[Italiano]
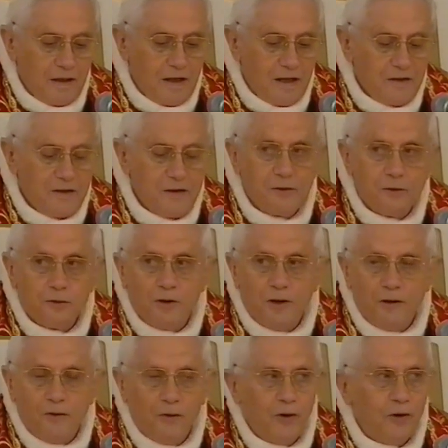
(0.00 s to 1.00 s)

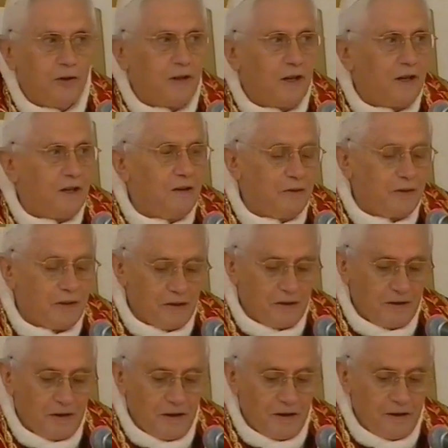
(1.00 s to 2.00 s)
Anzitutto a voi, cari
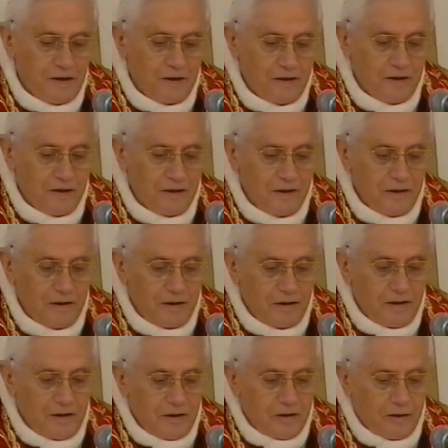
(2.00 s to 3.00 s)
fratelli,
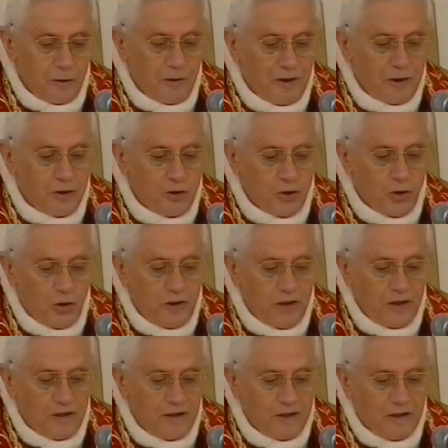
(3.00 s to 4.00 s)
che ho la
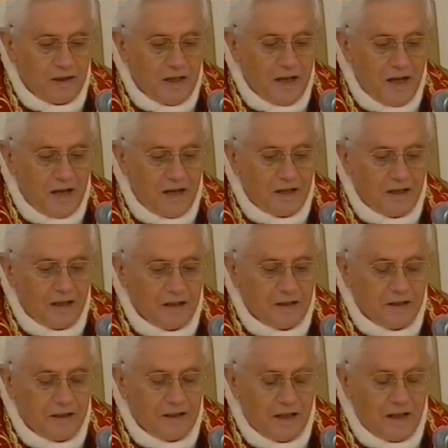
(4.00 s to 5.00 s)
gioia di creare
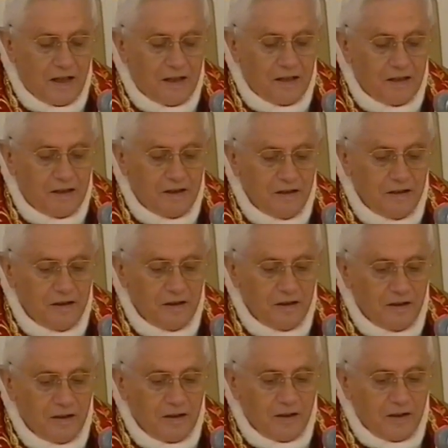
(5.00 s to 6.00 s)
cardinali,
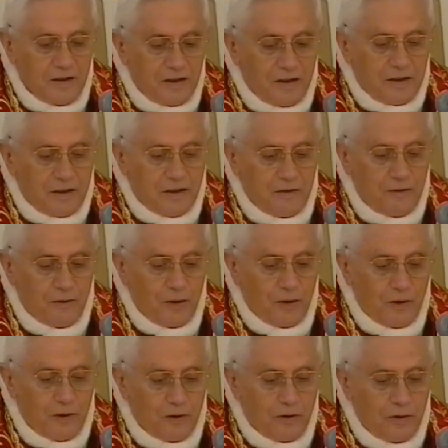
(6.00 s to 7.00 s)

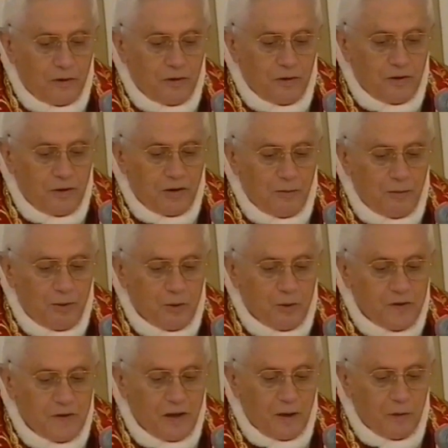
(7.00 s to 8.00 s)
rivolgo il
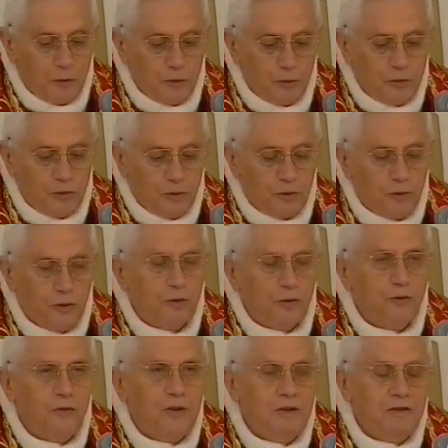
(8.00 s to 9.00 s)
mio saluto
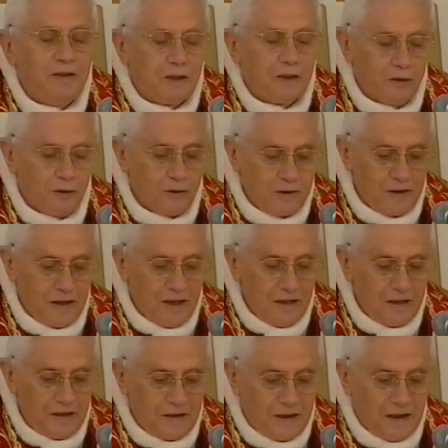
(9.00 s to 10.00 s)
con viva
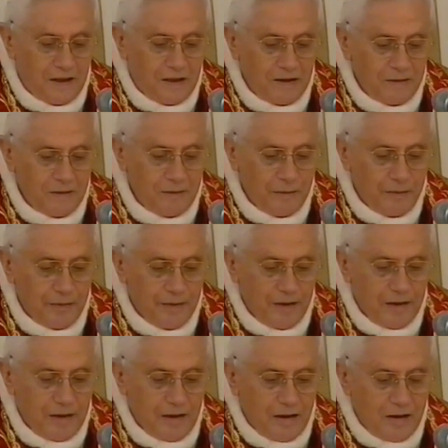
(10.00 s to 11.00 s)
cordialità,
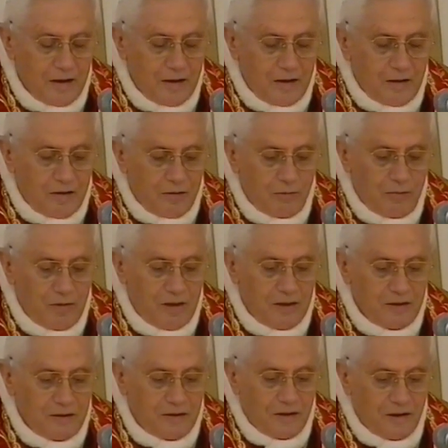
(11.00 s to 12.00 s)

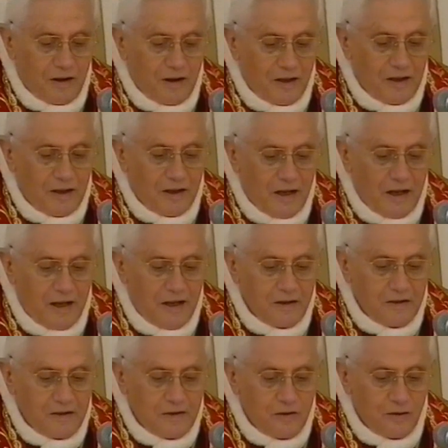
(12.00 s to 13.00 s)
mentre
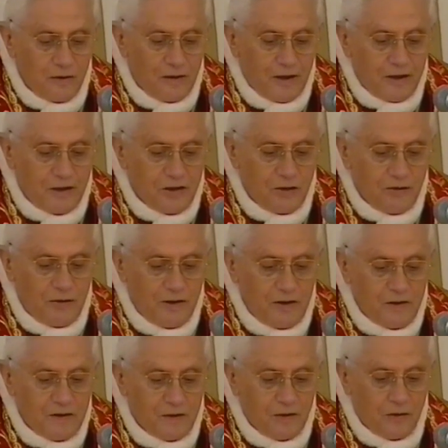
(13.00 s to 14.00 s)
ringrazio
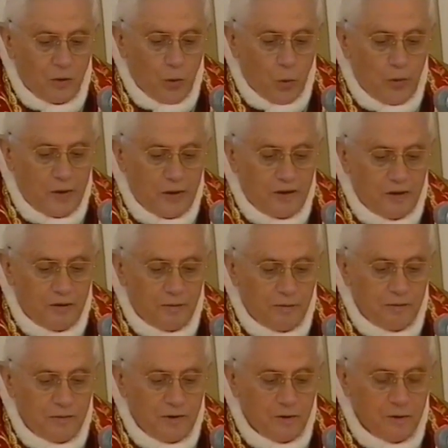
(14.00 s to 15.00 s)
l'arcivescovo
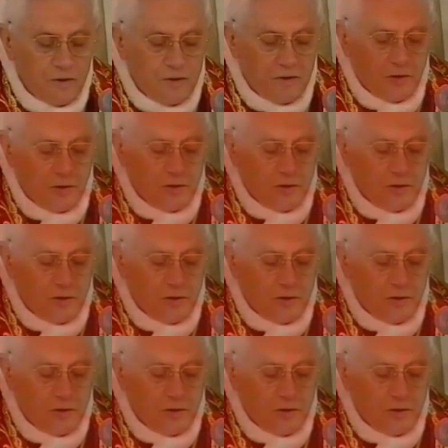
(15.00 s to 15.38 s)
William Just